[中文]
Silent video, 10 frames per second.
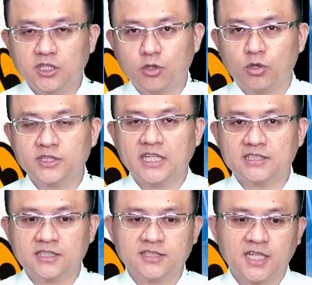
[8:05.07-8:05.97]
油价
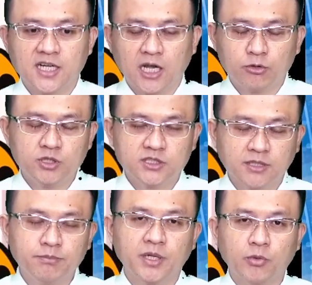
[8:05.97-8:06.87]
上涨，航运的成
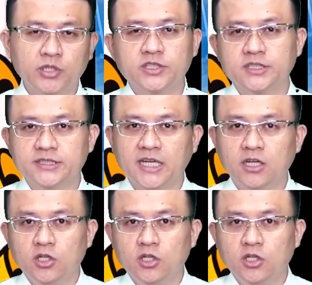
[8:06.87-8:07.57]
本会增加，